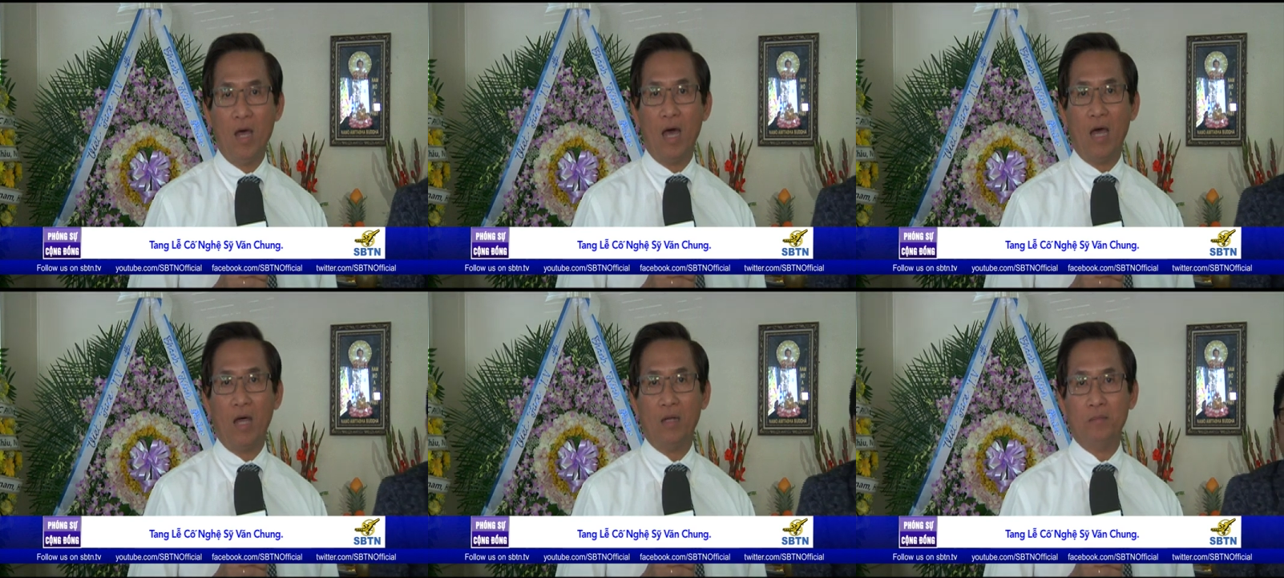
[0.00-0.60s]

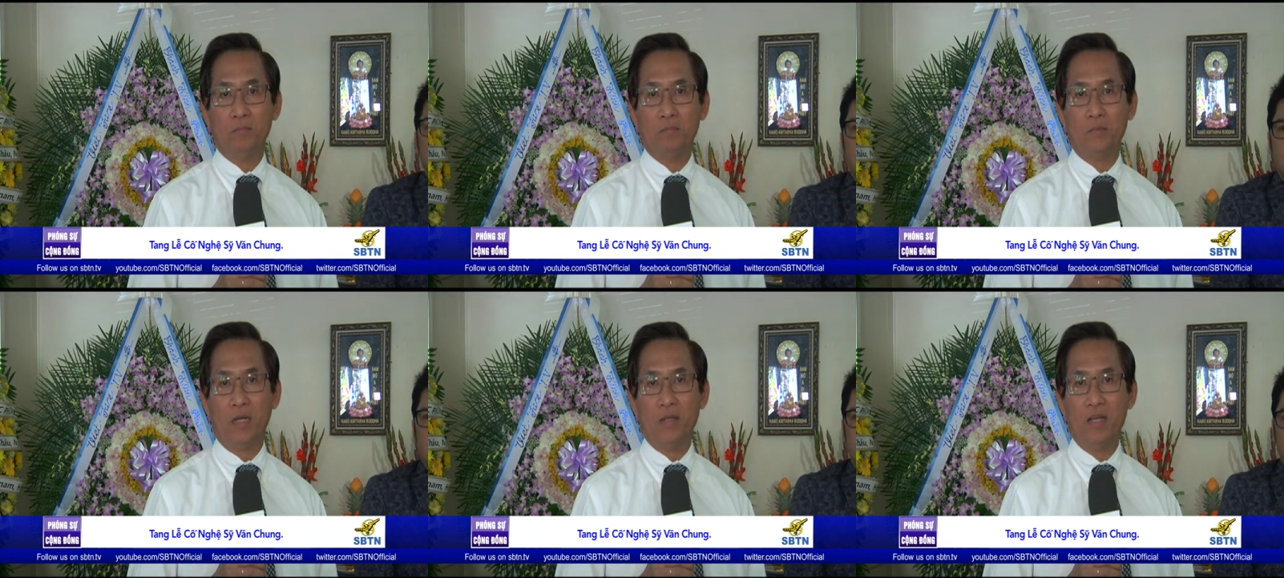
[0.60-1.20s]
ờ,
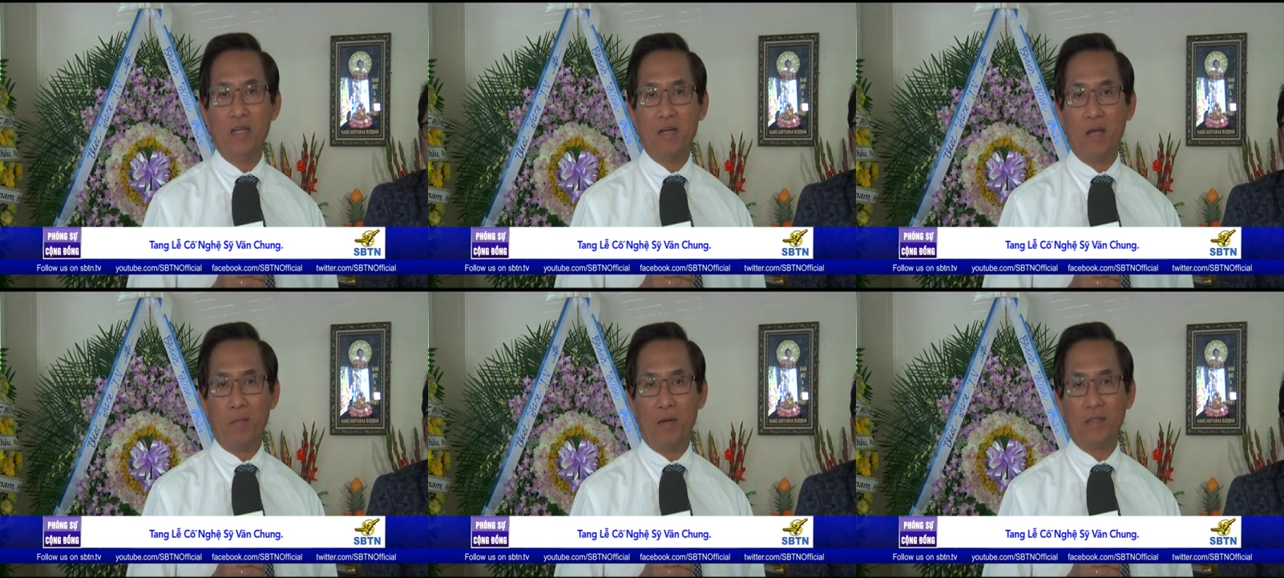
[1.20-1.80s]
những
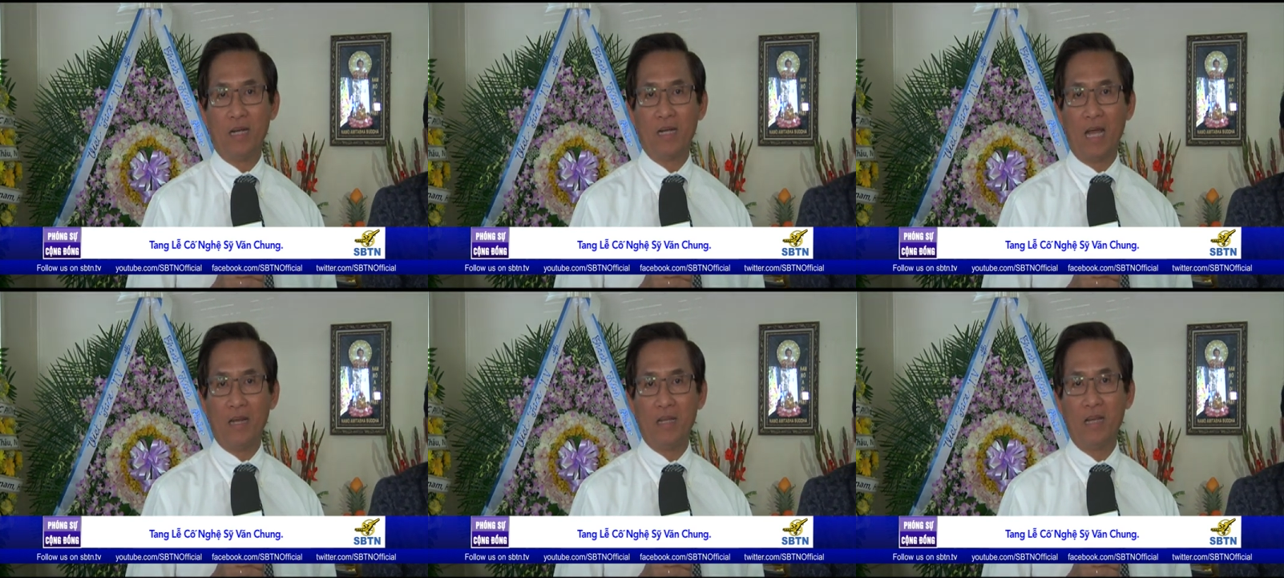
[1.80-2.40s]
người mà thân
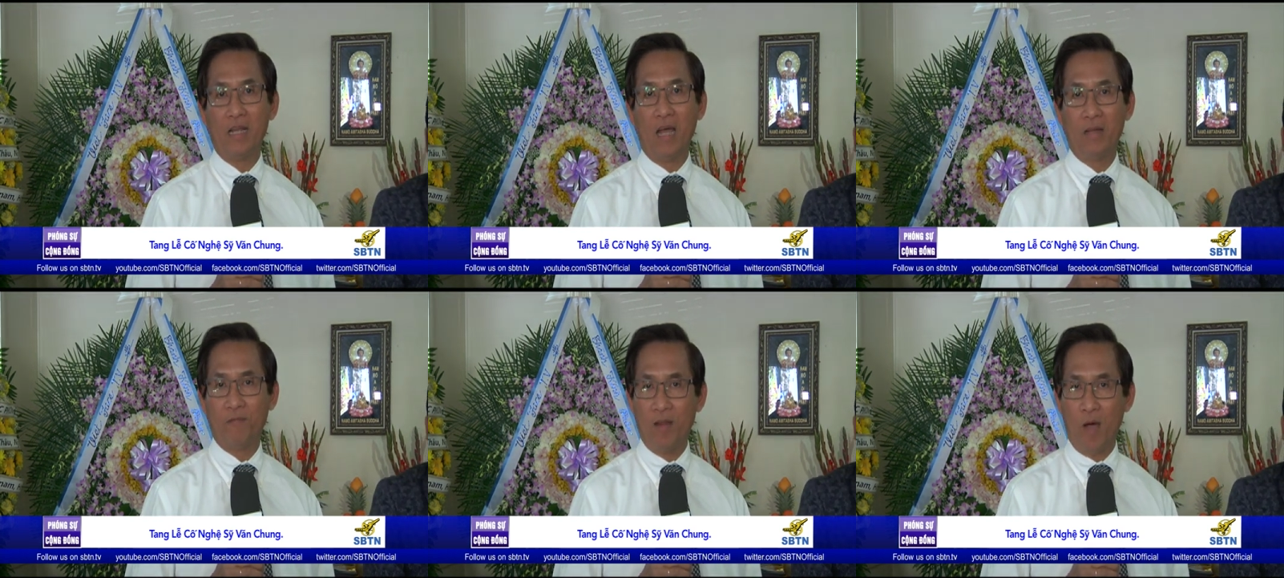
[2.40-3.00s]
cận nhất
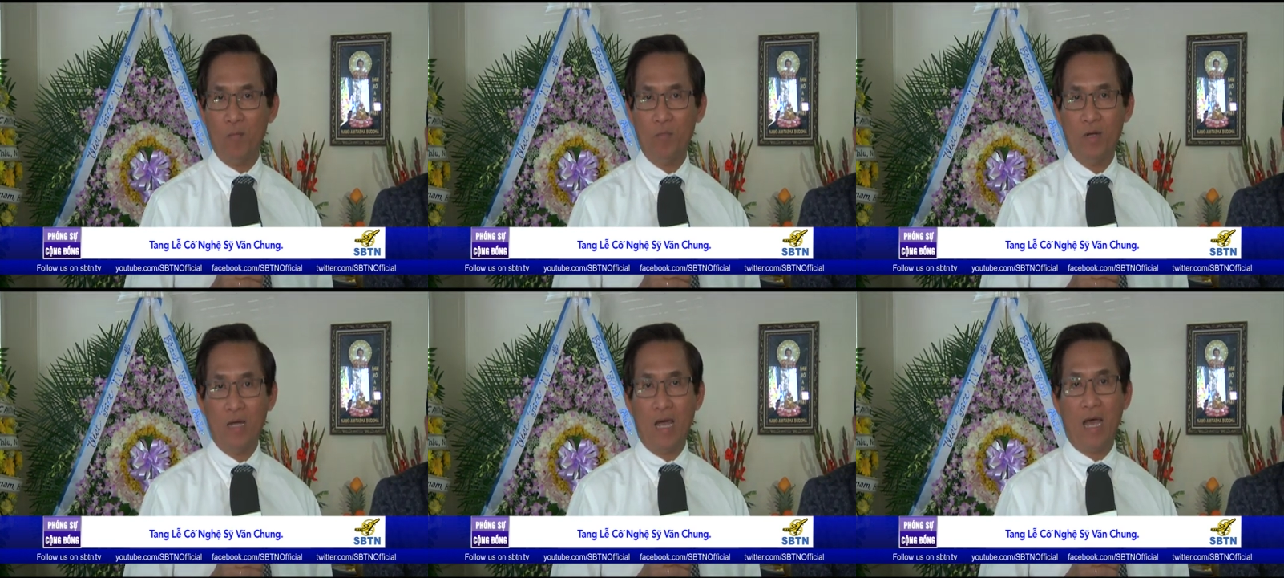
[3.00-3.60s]
ờ, với ông
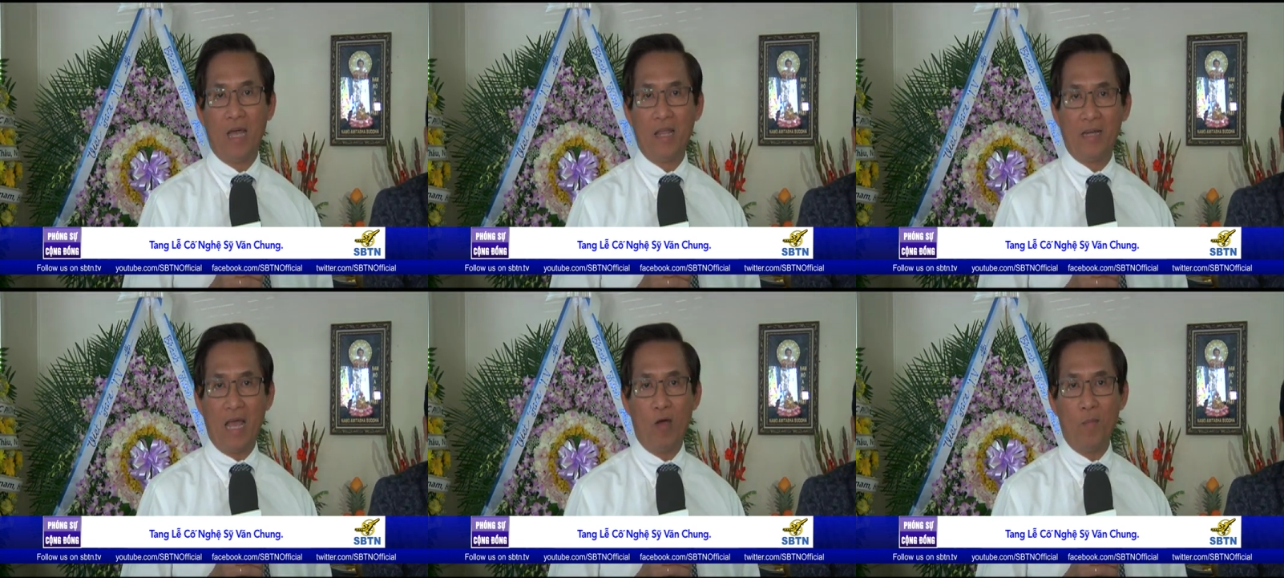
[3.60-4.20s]

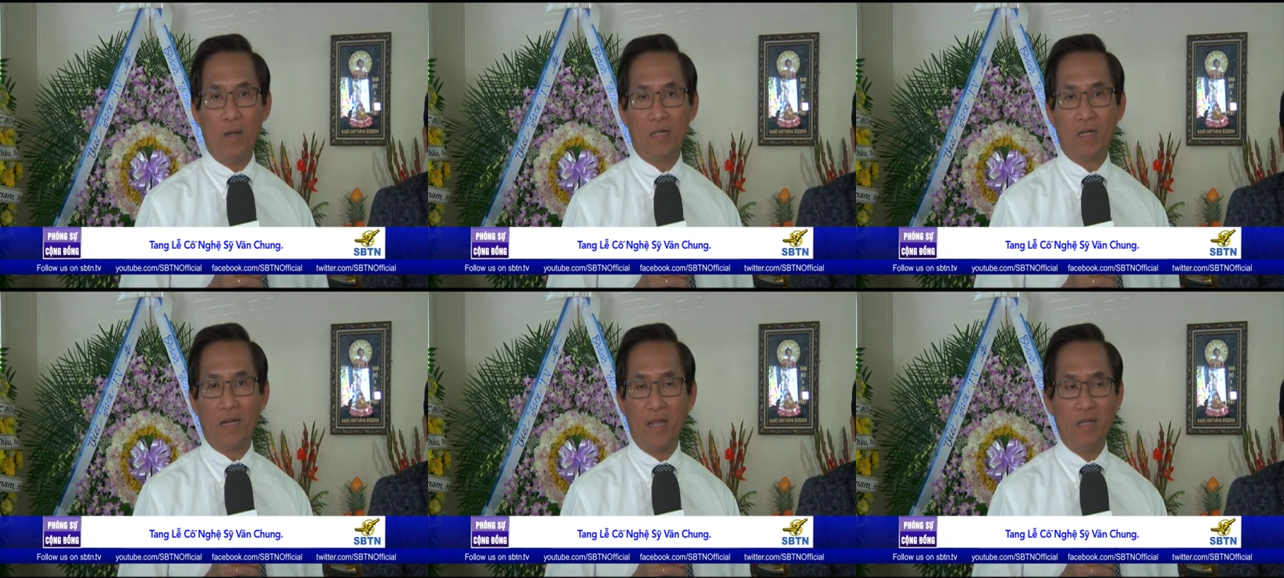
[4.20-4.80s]
hiện đang có mặt
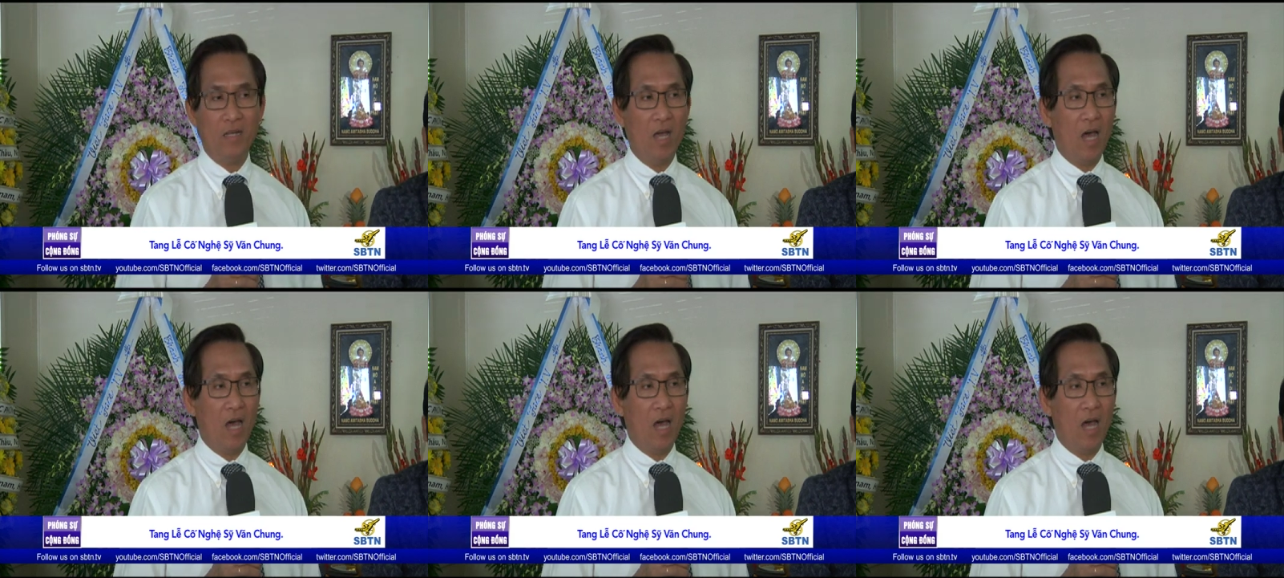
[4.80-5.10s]
ở đây,